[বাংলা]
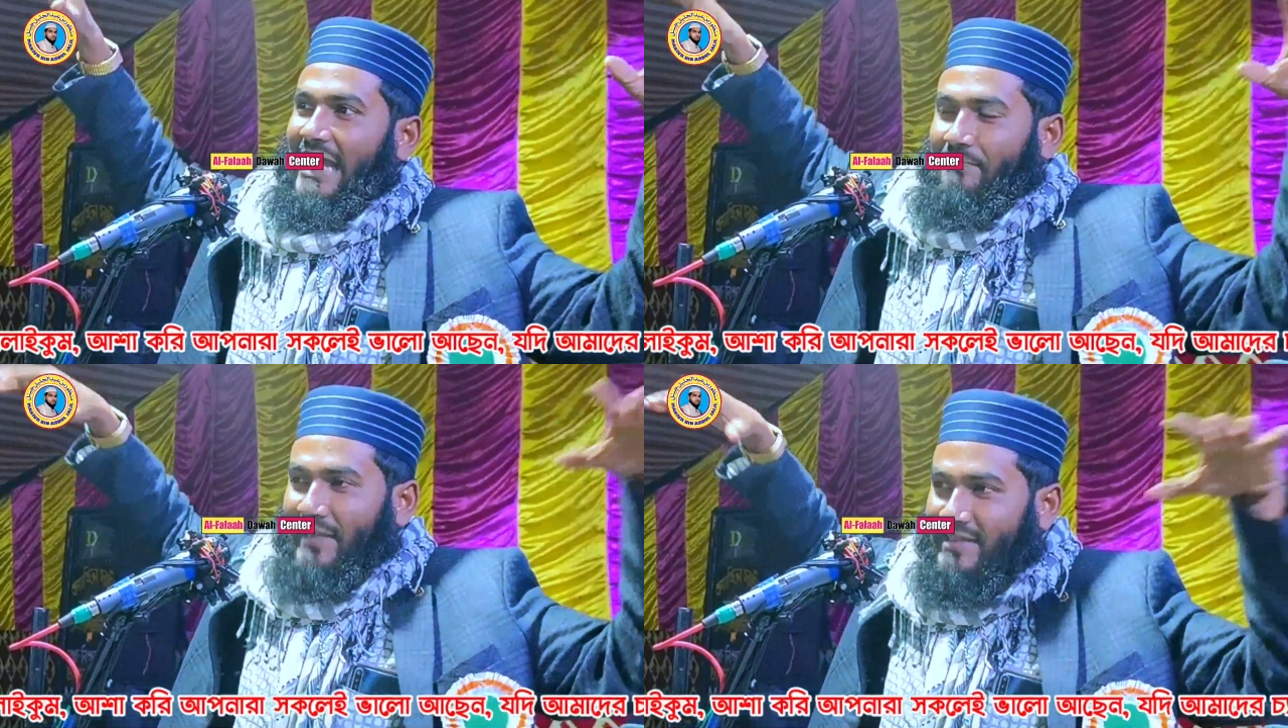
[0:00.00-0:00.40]

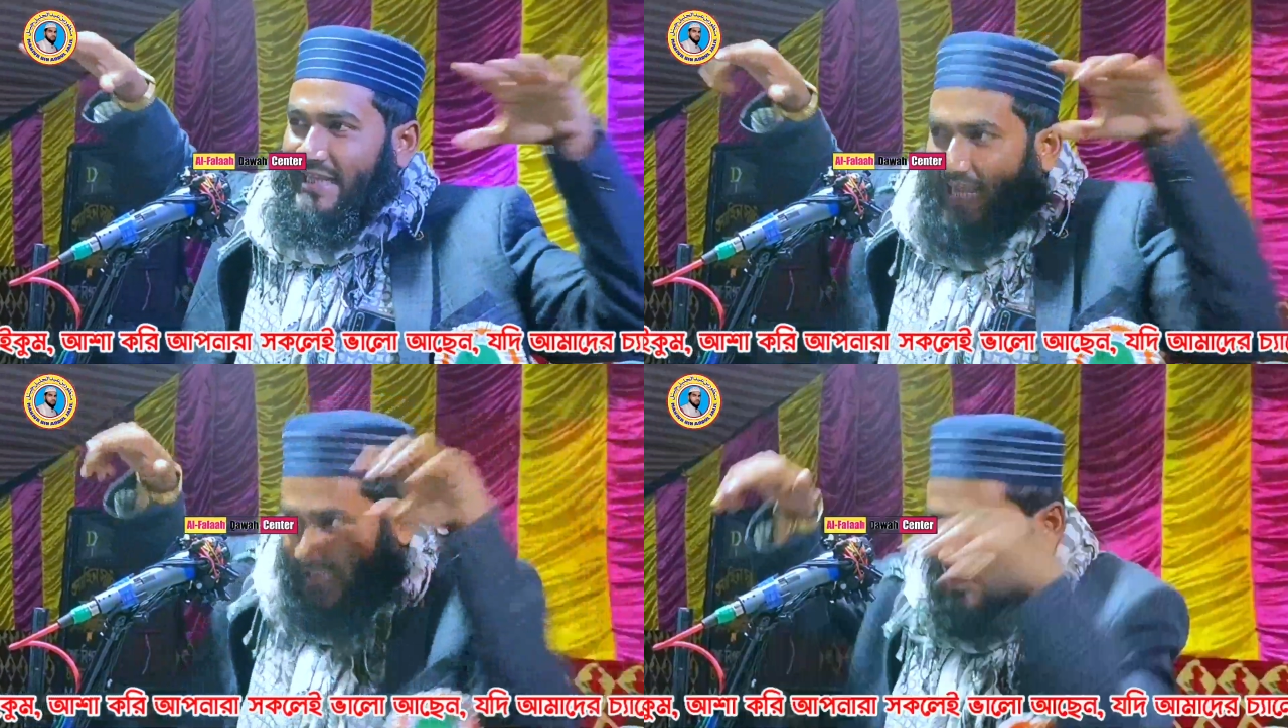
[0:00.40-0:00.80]
তার পেট
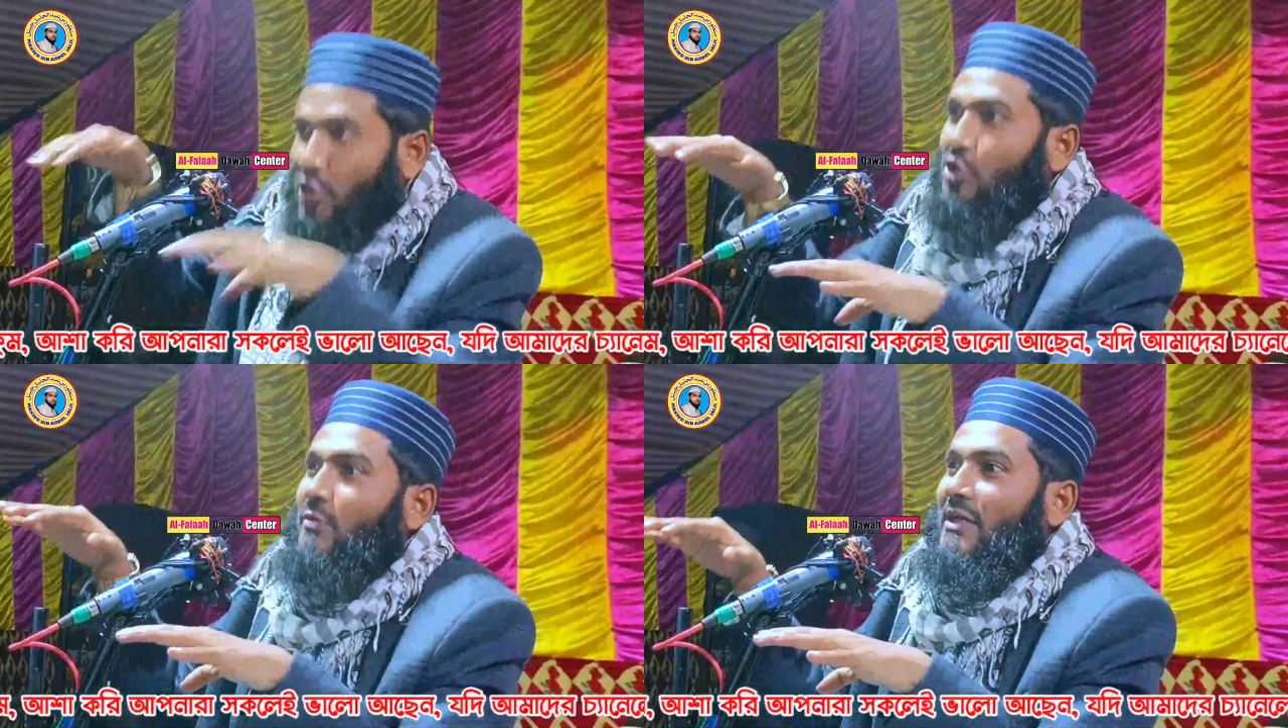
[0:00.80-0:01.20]
থেকে একটা
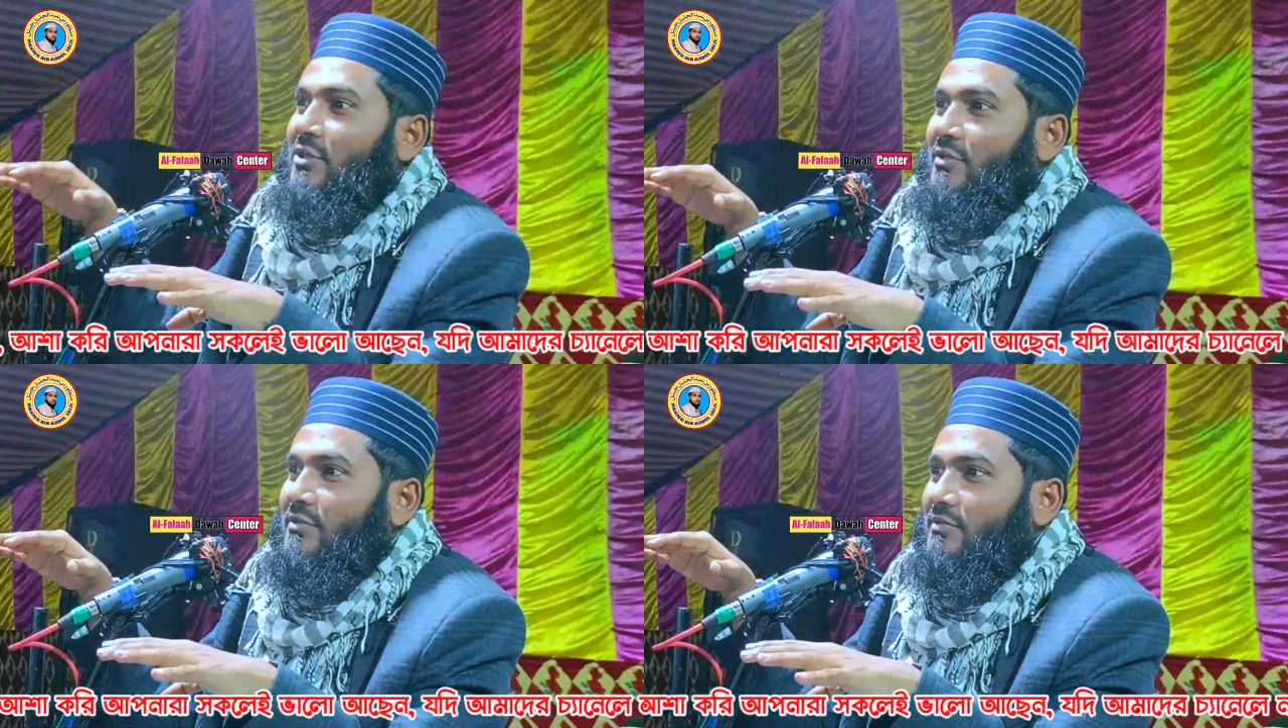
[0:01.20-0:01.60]
ছোট
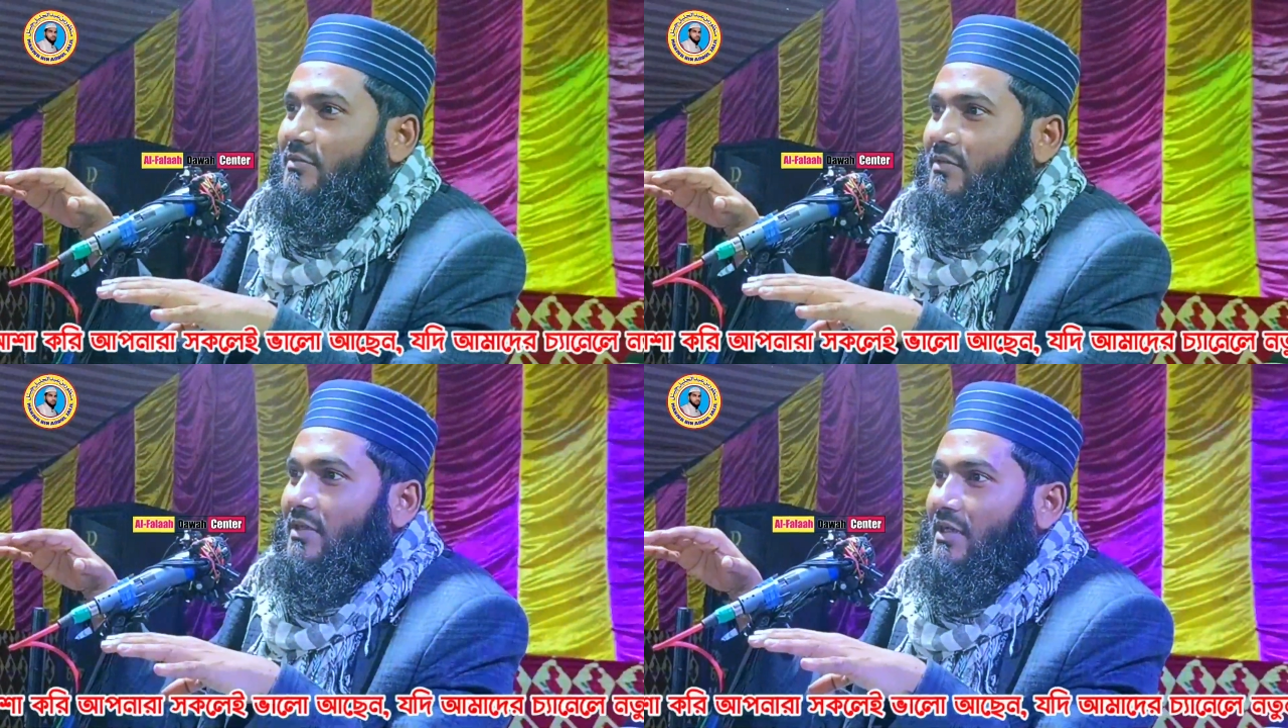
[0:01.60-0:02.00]
বানর
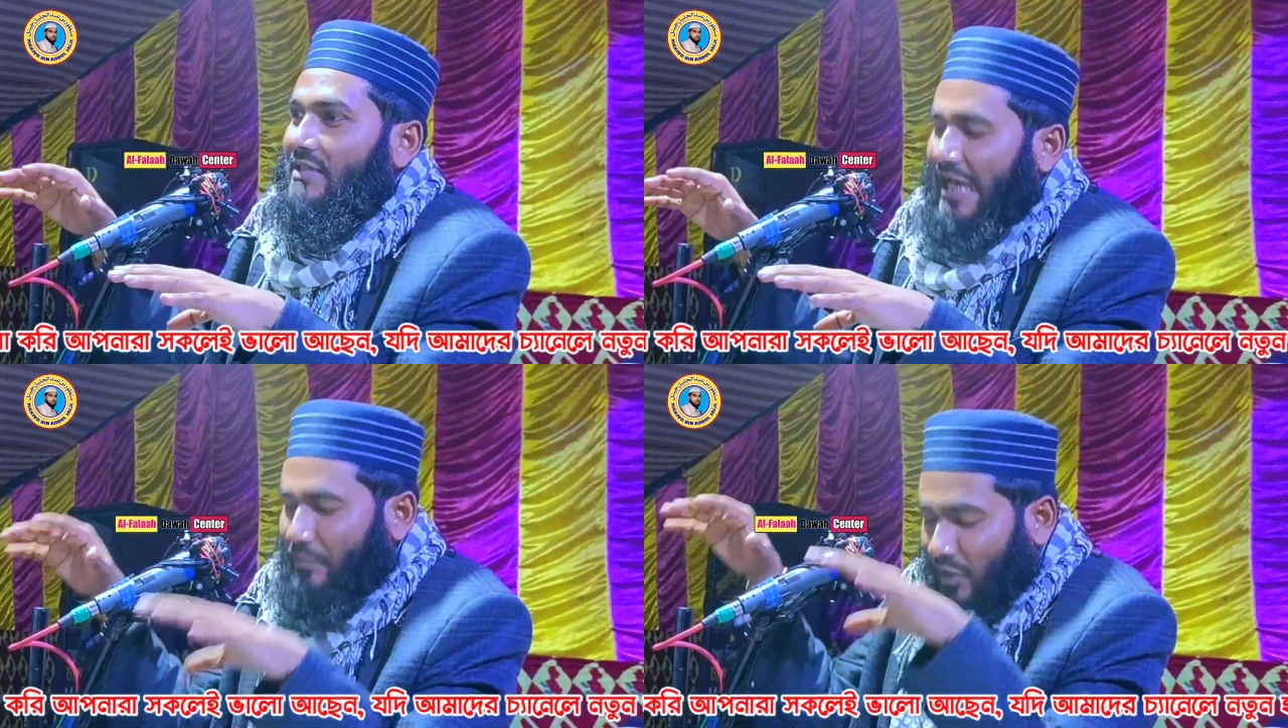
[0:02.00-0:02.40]

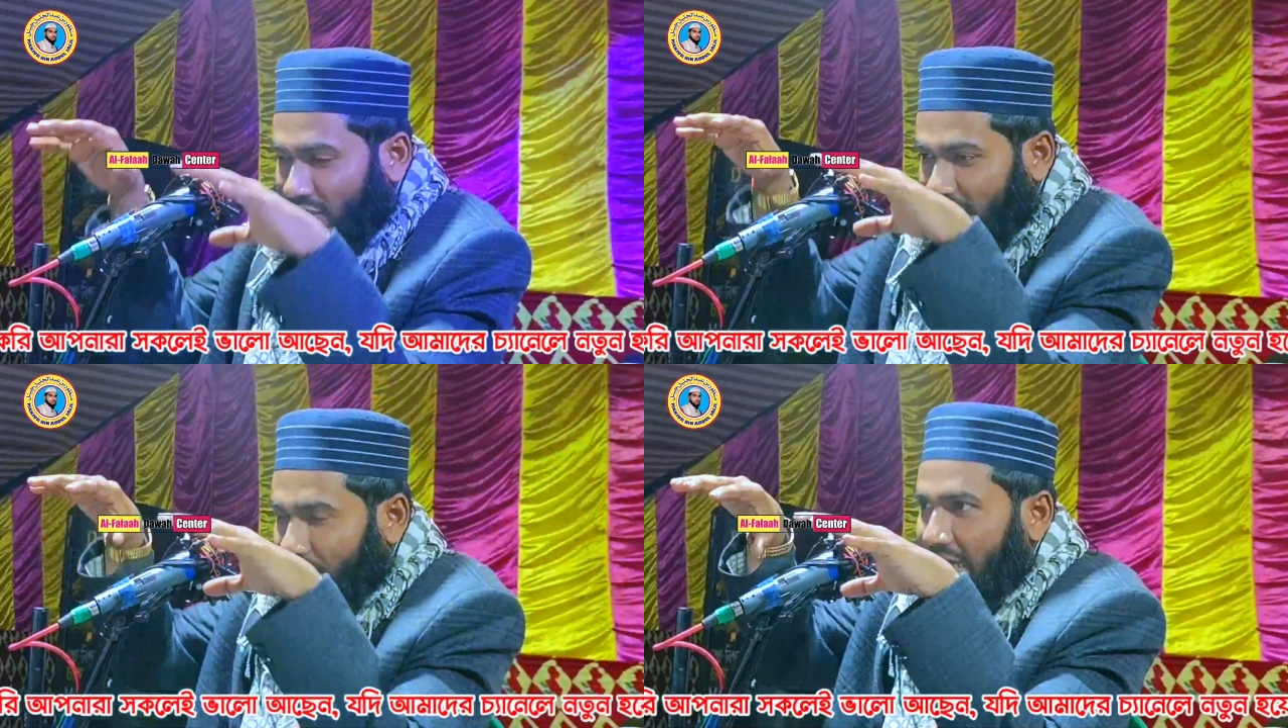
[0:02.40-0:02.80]
তারপরে
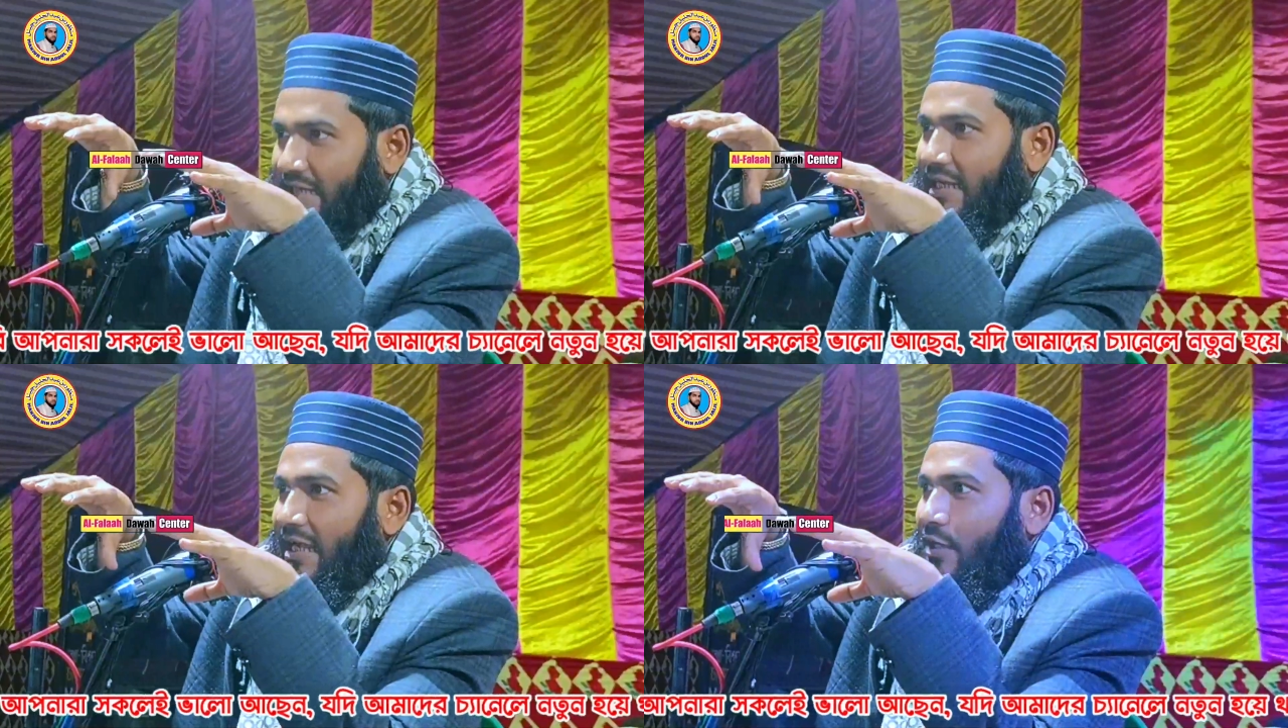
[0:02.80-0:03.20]
দেখবেন
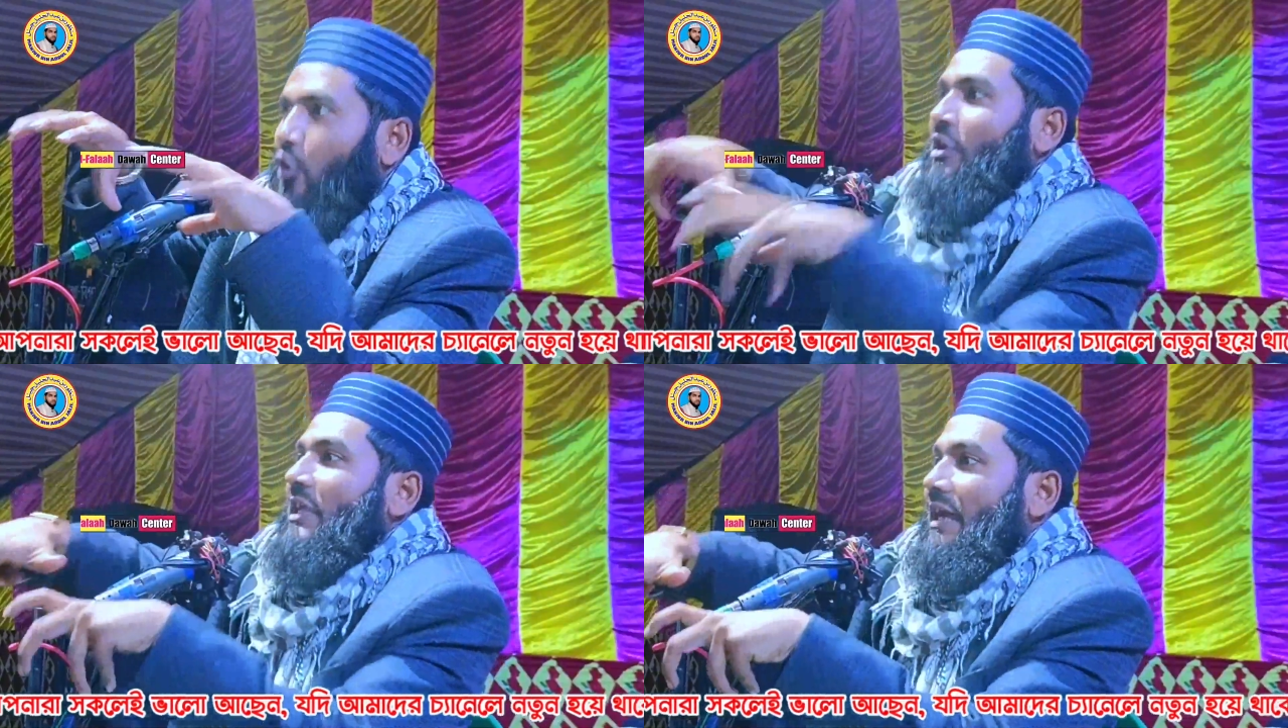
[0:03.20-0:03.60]
একটা
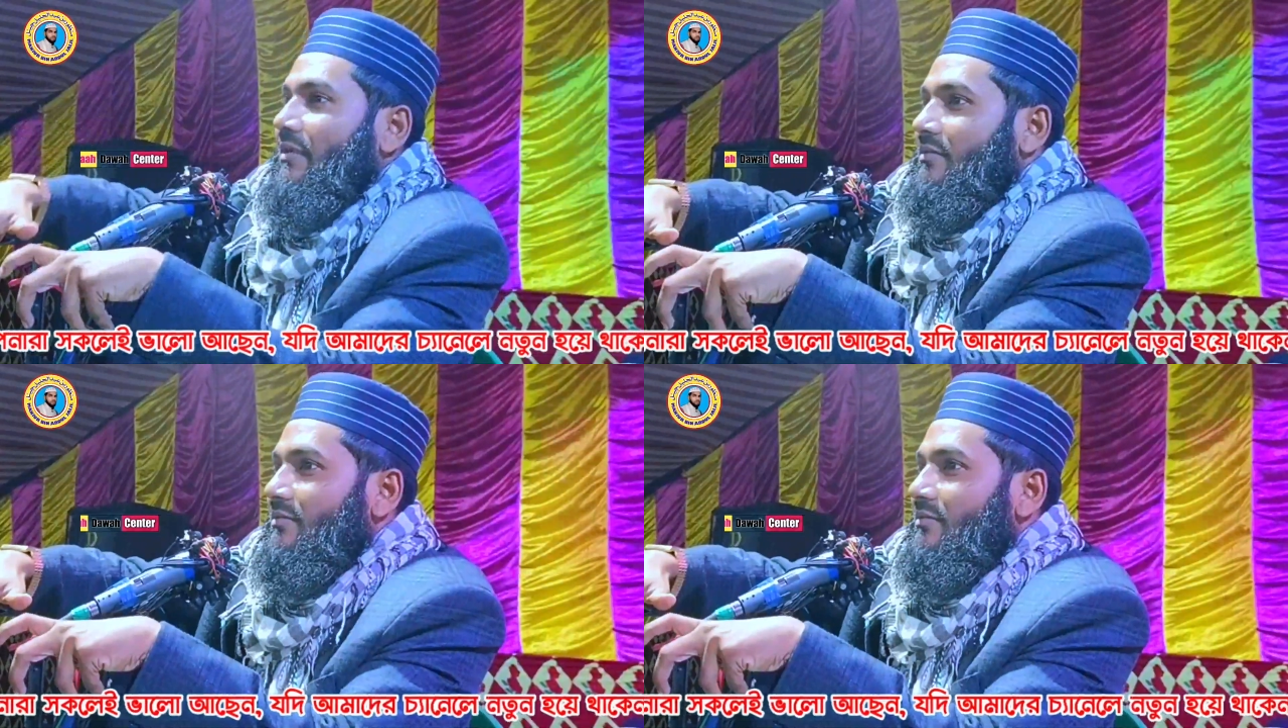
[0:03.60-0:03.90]
গড়িয়াল